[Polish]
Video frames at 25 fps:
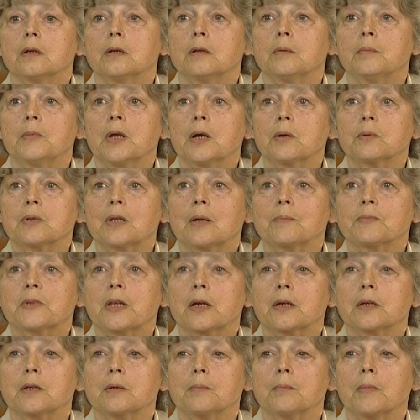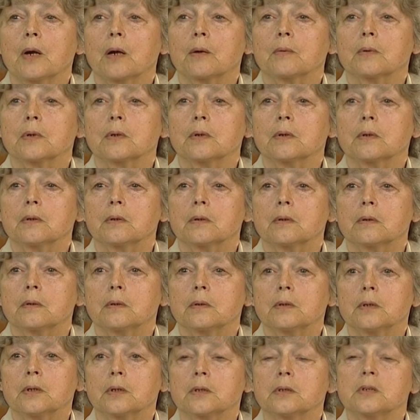miał tam taki mały,
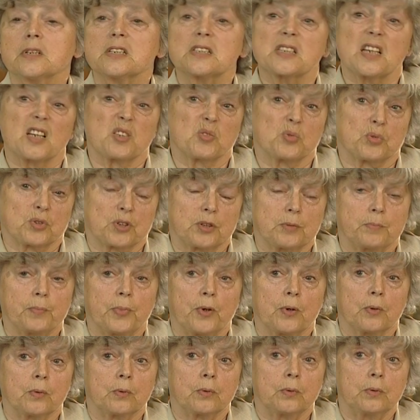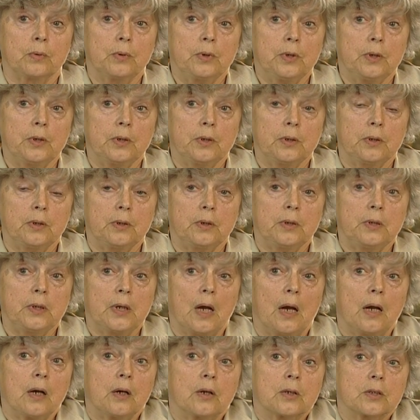nie, nie za duży pokój. I
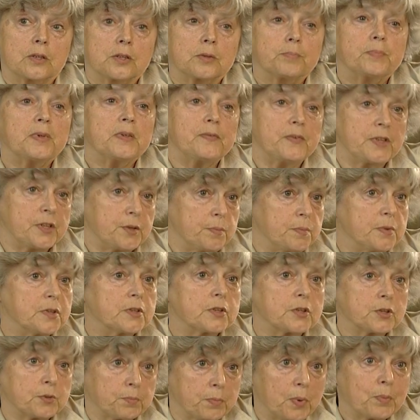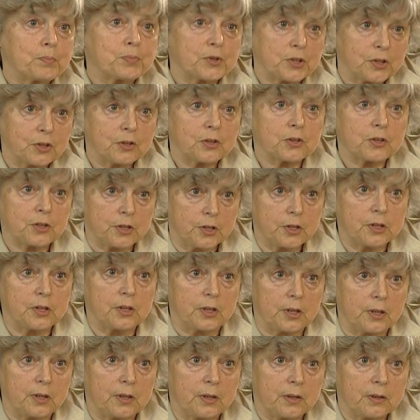jakoś, pewnieśmy coś
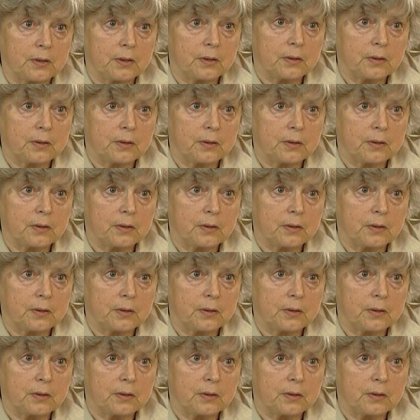poprzynosili.